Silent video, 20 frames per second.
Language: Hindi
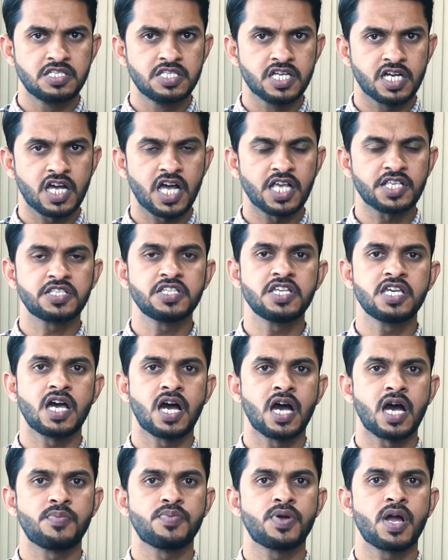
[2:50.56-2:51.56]
निकासी
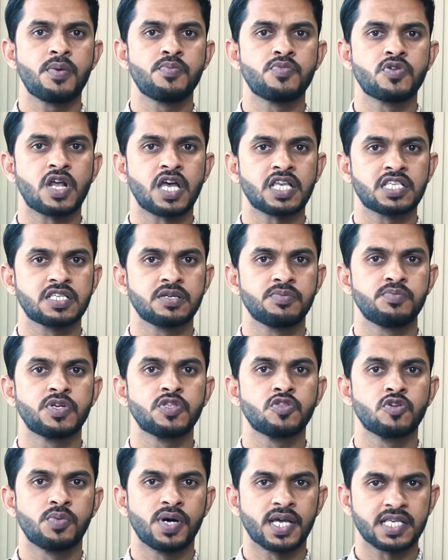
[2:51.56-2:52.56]
आपका मुनासिब मुनासब
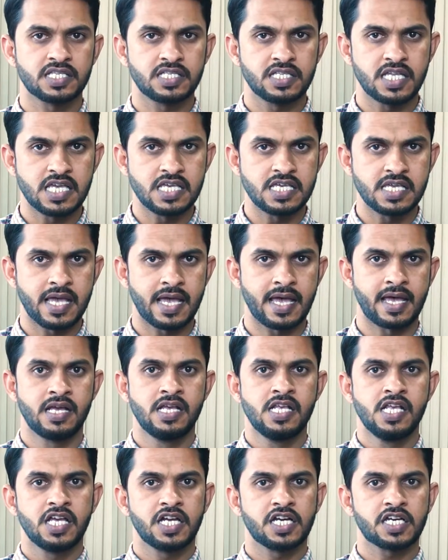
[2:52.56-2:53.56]
बंदोबस्त नहीं है
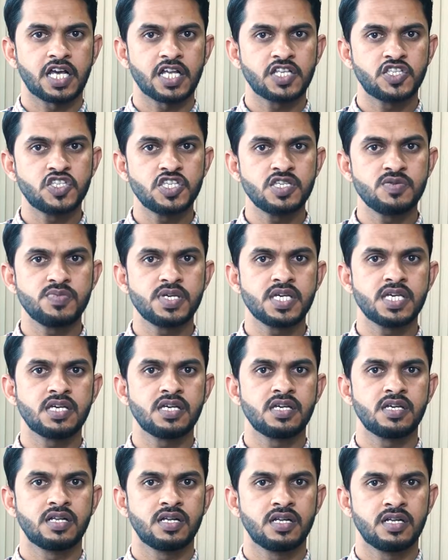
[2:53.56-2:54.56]
कराची
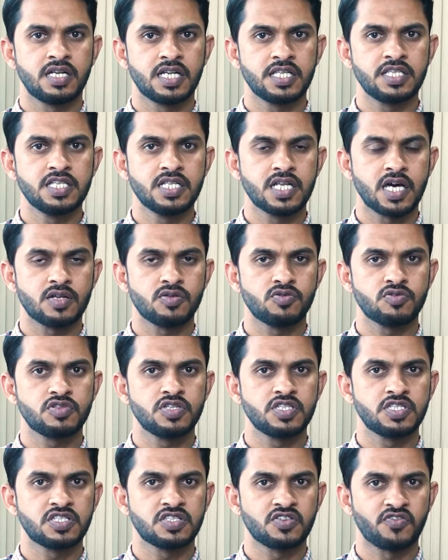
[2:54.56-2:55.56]
में नदी नालों
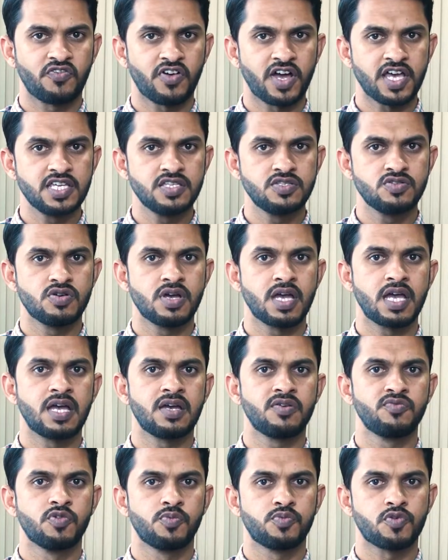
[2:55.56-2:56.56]
की सफाई जो है
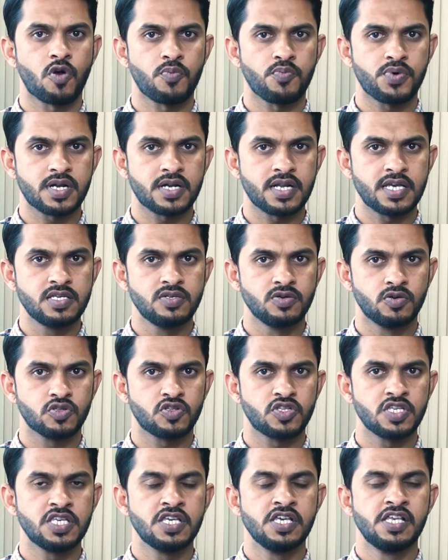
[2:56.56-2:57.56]
वो प्रॉपर नहीं
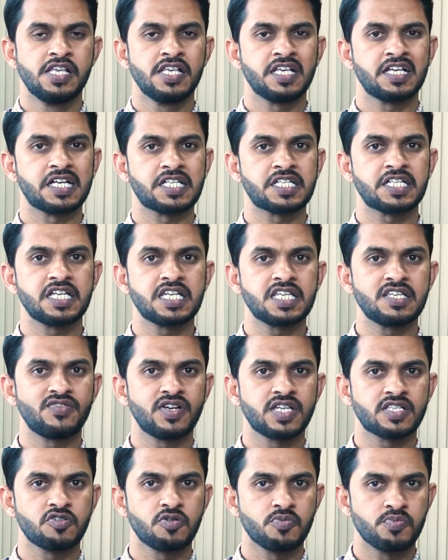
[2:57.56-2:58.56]
होती कचरे की
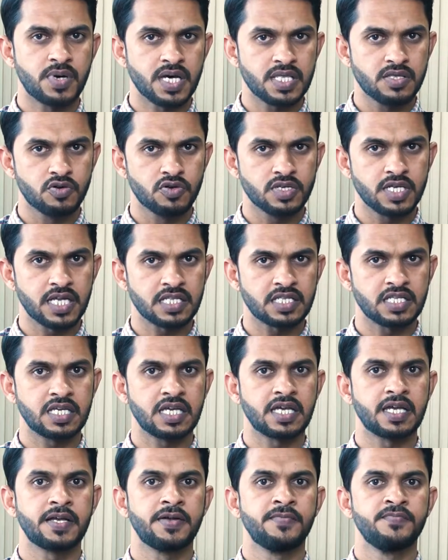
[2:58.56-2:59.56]
वजह से बंद हो जाते
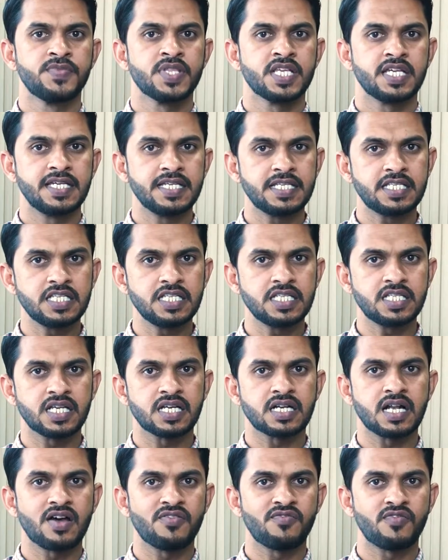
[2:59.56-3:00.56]
हैं इसी
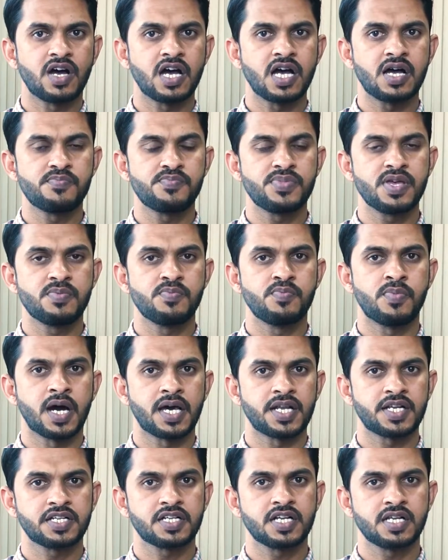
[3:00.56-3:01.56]
तरह वहाँ पे
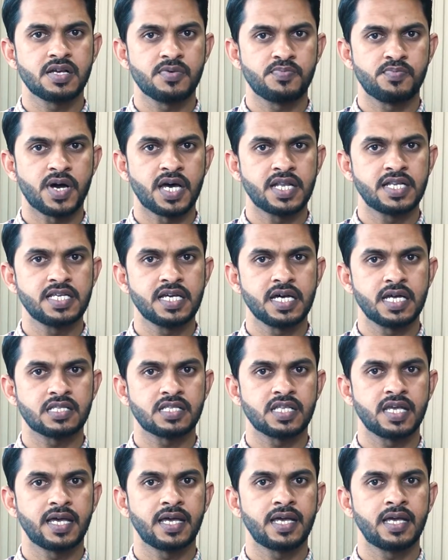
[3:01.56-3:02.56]
बारिश का जब पानी
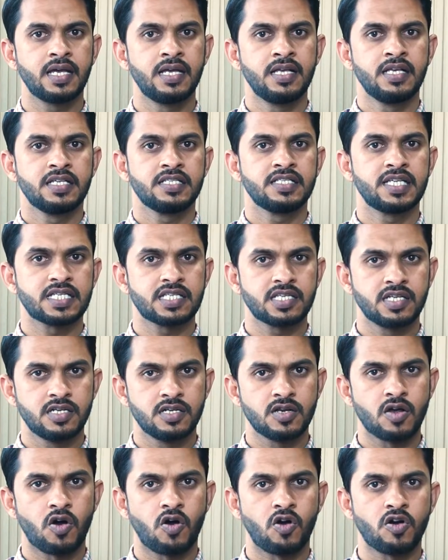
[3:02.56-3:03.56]
आता है जैसे
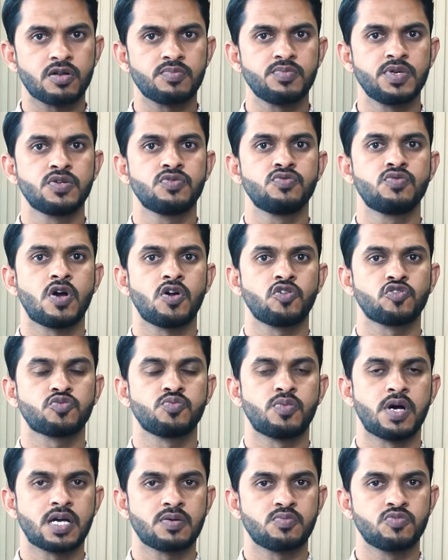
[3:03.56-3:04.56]
लाहौर में हुआ
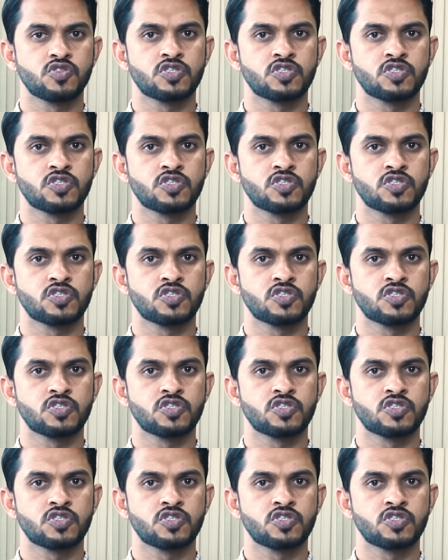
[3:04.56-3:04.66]
उस्मान